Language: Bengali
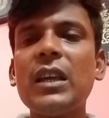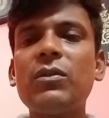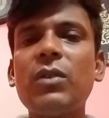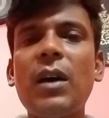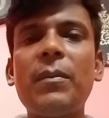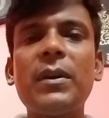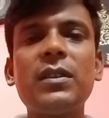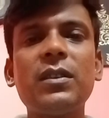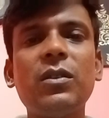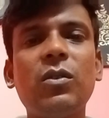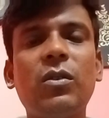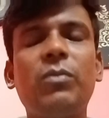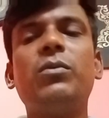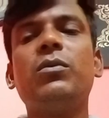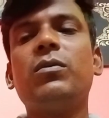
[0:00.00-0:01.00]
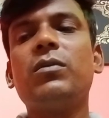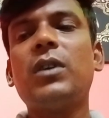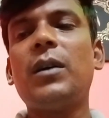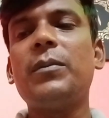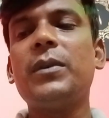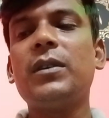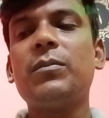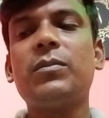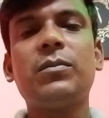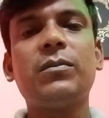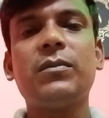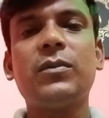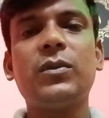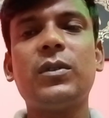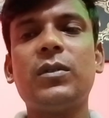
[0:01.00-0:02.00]
তো আমার ছিল ওপো আমি
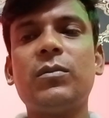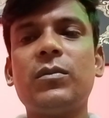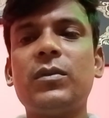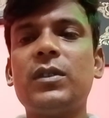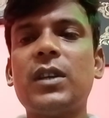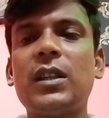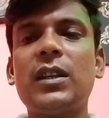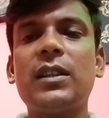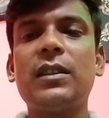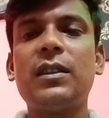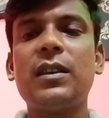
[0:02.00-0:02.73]
যাদের